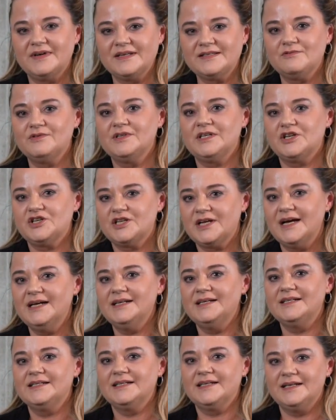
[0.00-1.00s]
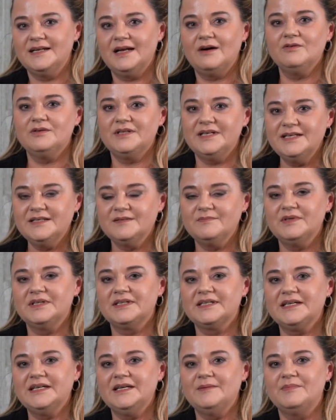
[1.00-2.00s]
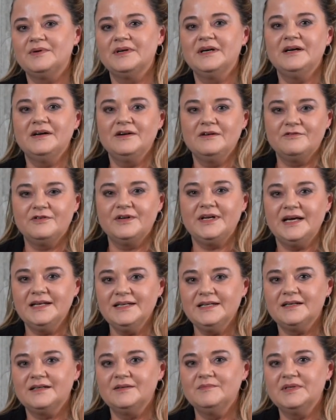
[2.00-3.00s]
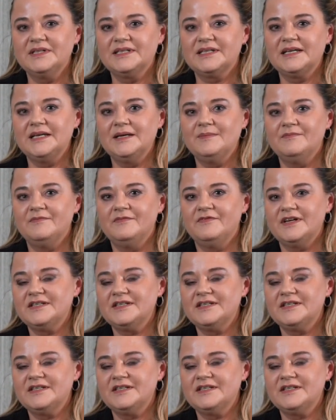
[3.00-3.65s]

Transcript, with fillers: was unterscheidet genau diesen Betrieb von anderen Betrieben,